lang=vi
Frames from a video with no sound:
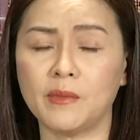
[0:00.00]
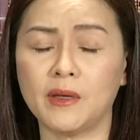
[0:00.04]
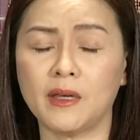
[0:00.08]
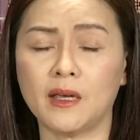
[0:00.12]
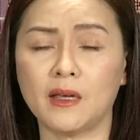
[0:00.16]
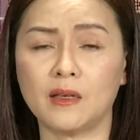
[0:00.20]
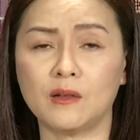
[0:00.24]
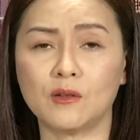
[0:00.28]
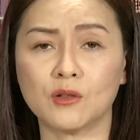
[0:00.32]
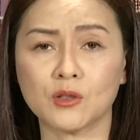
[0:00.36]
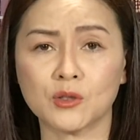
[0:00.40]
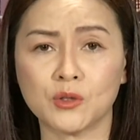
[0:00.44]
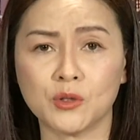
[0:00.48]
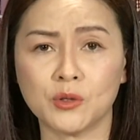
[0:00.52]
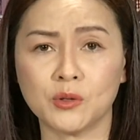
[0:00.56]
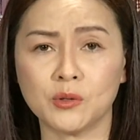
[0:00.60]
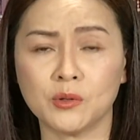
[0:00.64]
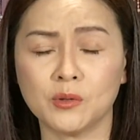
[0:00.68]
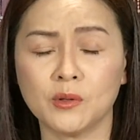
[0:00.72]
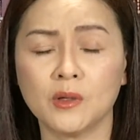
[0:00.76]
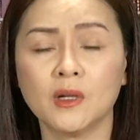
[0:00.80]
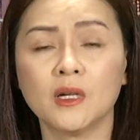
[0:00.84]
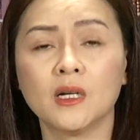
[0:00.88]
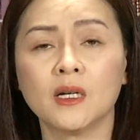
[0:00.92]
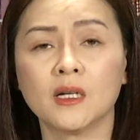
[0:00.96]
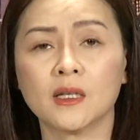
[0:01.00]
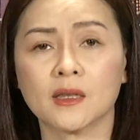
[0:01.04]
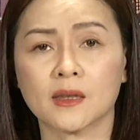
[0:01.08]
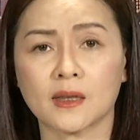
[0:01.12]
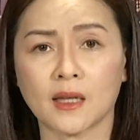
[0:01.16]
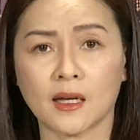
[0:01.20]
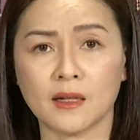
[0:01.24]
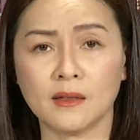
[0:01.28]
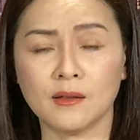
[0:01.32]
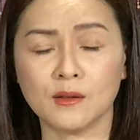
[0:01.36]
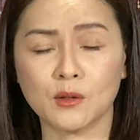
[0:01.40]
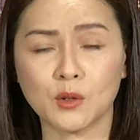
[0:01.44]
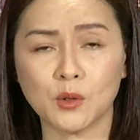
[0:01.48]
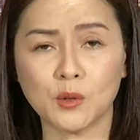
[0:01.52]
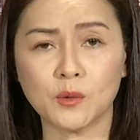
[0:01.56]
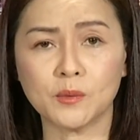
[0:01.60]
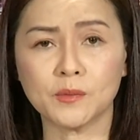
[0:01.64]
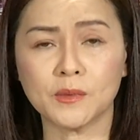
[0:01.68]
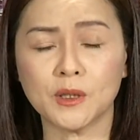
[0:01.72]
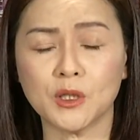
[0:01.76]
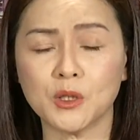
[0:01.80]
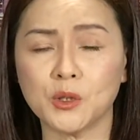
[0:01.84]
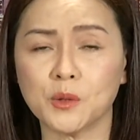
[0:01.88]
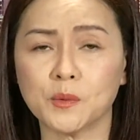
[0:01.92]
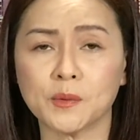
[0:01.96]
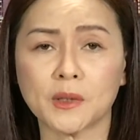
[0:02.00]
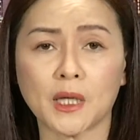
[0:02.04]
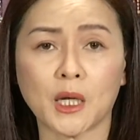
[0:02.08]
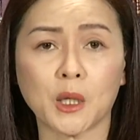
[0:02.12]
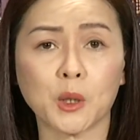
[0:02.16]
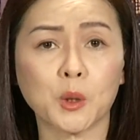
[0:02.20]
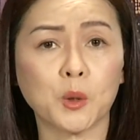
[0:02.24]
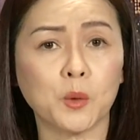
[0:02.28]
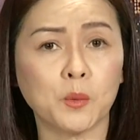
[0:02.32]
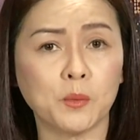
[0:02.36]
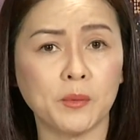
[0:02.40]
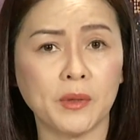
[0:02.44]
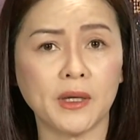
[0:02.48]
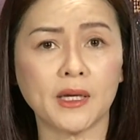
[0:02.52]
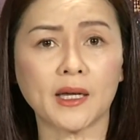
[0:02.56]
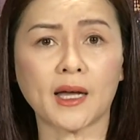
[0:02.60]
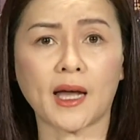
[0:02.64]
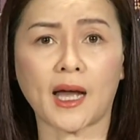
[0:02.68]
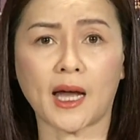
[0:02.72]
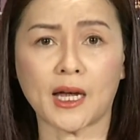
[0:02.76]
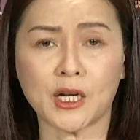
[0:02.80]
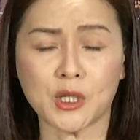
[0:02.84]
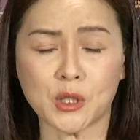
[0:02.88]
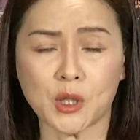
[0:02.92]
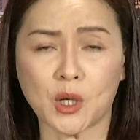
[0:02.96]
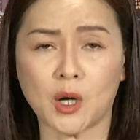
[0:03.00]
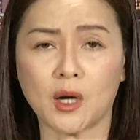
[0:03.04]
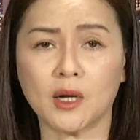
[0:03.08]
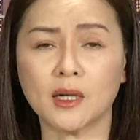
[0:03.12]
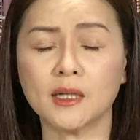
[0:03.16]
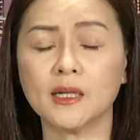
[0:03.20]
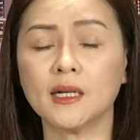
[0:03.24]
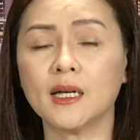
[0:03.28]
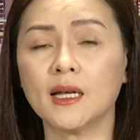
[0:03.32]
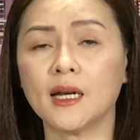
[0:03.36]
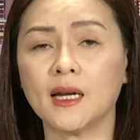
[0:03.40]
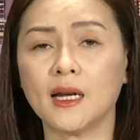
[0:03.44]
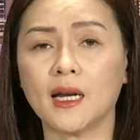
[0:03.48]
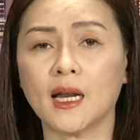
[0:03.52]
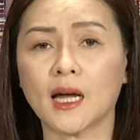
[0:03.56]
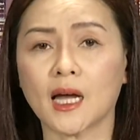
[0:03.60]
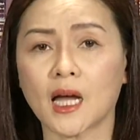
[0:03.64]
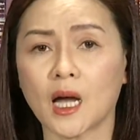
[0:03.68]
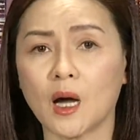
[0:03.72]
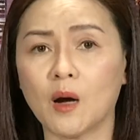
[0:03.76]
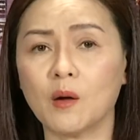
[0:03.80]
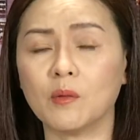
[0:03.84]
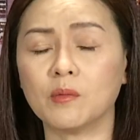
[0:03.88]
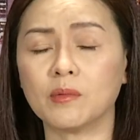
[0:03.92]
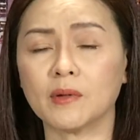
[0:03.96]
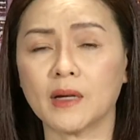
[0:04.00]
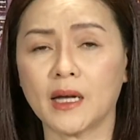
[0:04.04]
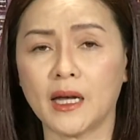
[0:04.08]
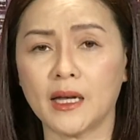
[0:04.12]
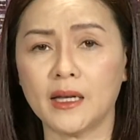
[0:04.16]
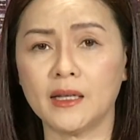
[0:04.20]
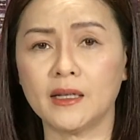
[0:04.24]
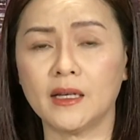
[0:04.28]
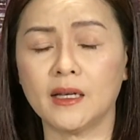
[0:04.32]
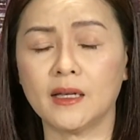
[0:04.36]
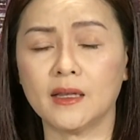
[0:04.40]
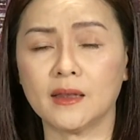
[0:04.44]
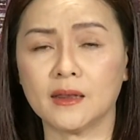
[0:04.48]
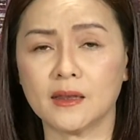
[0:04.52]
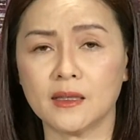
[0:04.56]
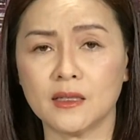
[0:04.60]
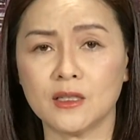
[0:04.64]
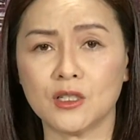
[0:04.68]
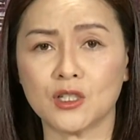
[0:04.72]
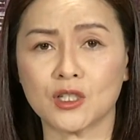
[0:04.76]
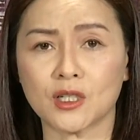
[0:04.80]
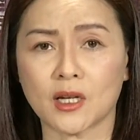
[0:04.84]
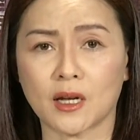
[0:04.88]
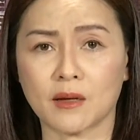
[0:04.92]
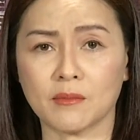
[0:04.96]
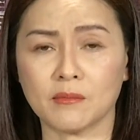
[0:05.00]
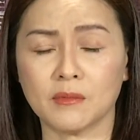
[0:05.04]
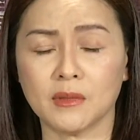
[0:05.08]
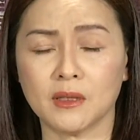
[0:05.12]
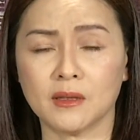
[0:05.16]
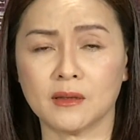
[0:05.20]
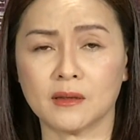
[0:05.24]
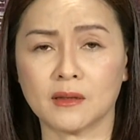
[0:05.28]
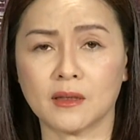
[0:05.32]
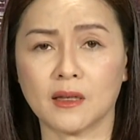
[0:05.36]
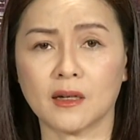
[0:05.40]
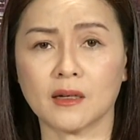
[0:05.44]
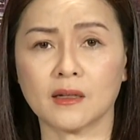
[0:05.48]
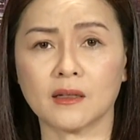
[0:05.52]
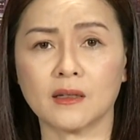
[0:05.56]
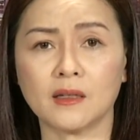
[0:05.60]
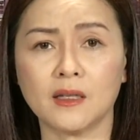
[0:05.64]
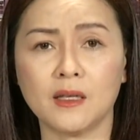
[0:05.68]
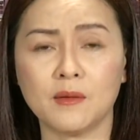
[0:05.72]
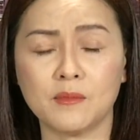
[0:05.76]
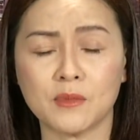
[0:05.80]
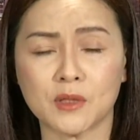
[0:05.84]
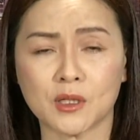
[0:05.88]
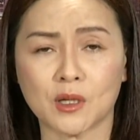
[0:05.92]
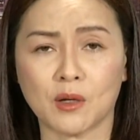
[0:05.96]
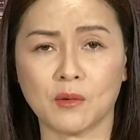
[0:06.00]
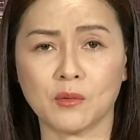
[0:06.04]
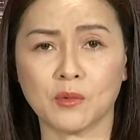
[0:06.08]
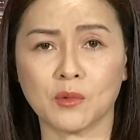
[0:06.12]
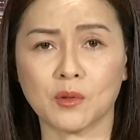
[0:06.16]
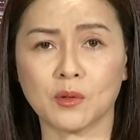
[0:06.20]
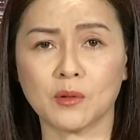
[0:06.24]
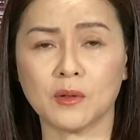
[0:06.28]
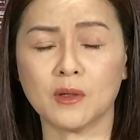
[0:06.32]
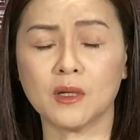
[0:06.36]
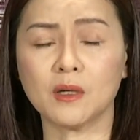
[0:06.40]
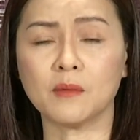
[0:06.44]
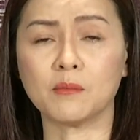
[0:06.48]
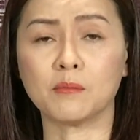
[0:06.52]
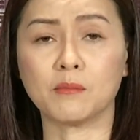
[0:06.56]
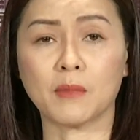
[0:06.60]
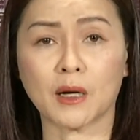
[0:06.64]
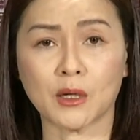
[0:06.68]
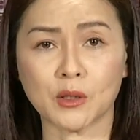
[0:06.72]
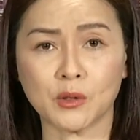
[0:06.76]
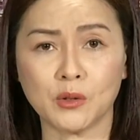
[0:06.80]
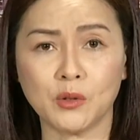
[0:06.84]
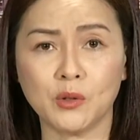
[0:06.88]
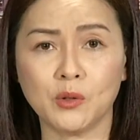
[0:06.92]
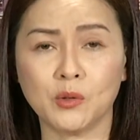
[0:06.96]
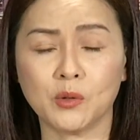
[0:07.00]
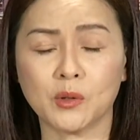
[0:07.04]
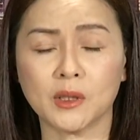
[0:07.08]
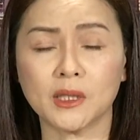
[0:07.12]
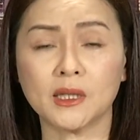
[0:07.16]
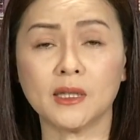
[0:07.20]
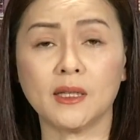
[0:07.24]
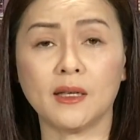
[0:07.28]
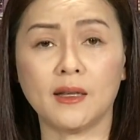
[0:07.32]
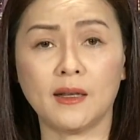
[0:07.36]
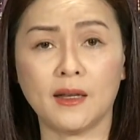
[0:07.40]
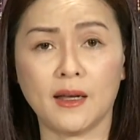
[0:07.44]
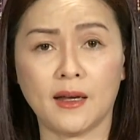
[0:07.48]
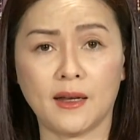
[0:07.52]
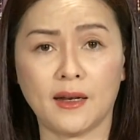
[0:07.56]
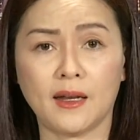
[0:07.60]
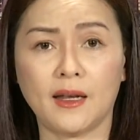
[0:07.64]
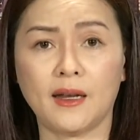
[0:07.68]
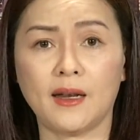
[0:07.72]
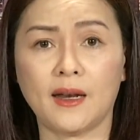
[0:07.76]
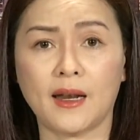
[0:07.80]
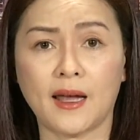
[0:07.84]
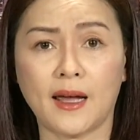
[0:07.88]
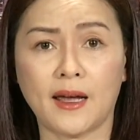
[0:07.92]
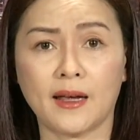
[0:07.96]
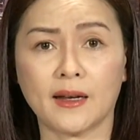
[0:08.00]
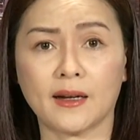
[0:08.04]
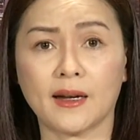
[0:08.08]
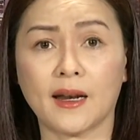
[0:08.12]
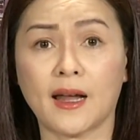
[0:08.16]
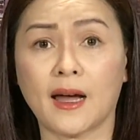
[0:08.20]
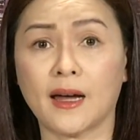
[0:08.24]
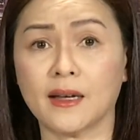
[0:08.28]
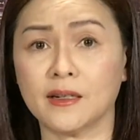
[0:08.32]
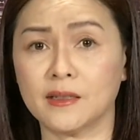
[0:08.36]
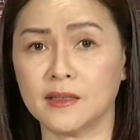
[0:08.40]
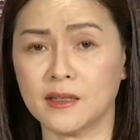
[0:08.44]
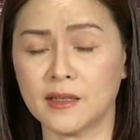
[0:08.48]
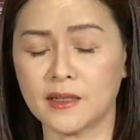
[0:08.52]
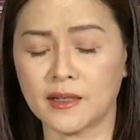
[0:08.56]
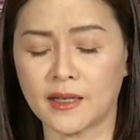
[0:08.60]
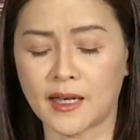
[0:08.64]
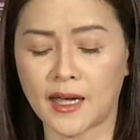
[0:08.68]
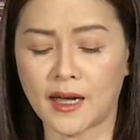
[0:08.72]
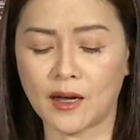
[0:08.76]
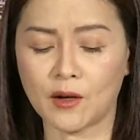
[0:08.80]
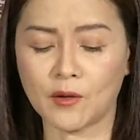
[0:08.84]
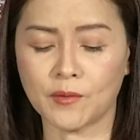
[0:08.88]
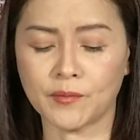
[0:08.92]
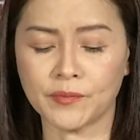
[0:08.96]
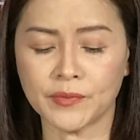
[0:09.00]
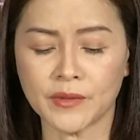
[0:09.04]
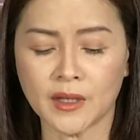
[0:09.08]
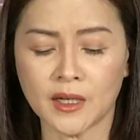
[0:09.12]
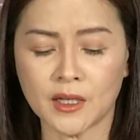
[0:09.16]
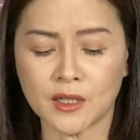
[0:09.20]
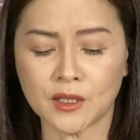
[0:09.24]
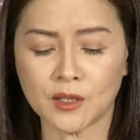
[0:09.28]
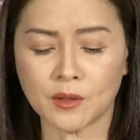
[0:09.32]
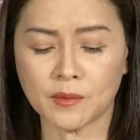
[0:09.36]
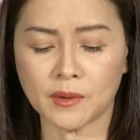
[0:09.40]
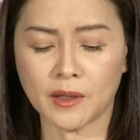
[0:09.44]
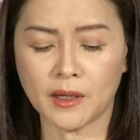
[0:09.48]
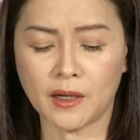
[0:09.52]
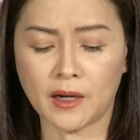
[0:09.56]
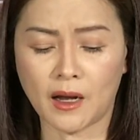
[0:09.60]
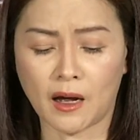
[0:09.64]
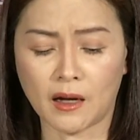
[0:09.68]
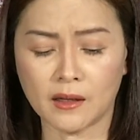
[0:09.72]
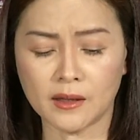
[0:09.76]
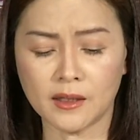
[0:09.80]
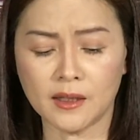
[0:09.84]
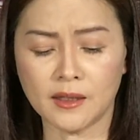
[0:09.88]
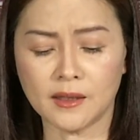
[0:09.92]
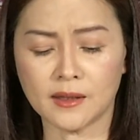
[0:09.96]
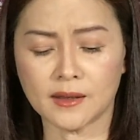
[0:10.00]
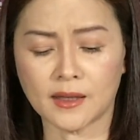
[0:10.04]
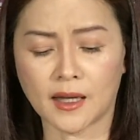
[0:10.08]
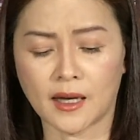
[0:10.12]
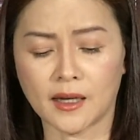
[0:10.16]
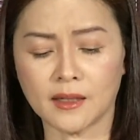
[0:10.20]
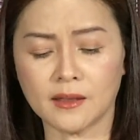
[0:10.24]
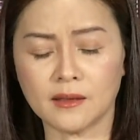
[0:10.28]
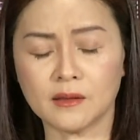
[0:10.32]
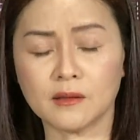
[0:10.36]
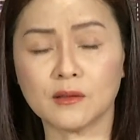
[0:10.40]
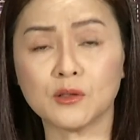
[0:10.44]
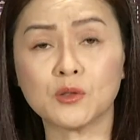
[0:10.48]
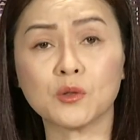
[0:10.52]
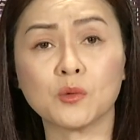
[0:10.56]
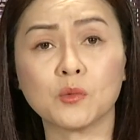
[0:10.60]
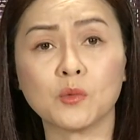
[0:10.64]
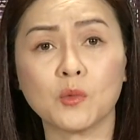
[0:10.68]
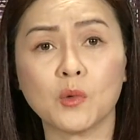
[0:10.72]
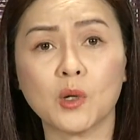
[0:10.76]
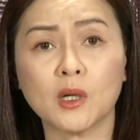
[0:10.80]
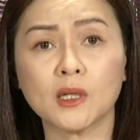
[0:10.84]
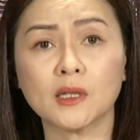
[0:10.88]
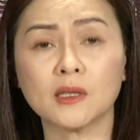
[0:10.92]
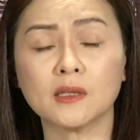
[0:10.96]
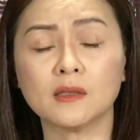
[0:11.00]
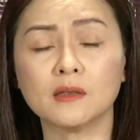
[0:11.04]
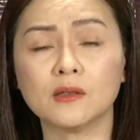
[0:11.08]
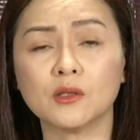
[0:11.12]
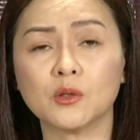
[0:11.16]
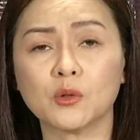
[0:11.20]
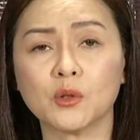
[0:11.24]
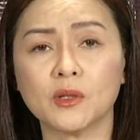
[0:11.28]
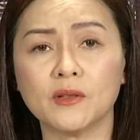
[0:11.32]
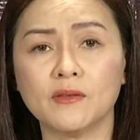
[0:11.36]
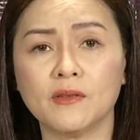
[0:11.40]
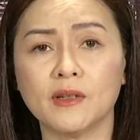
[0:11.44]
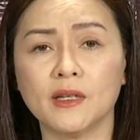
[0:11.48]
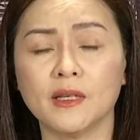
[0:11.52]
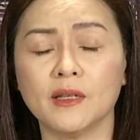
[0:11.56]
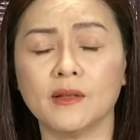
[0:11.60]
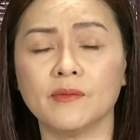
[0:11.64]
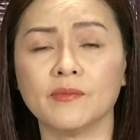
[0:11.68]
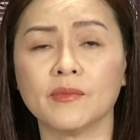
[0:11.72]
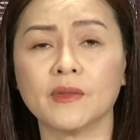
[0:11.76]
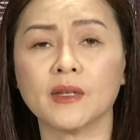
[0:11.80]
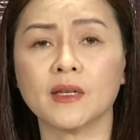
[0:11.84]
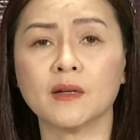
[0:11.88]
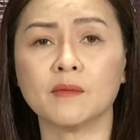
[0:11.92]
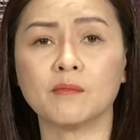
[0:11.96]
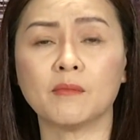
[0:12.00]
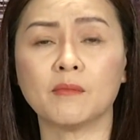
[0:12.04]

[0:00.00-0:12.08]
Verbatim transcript: với BA.2 tại nước Úc thì chúng ta cũng biết khá rõ là không gây nên tình trạng bệnh tật nghiêm trọng mặc dù cái tỷ lệ lây lan là rất cao. Trong khi đó thì tại Trung Quốc, kính thưa quý vị,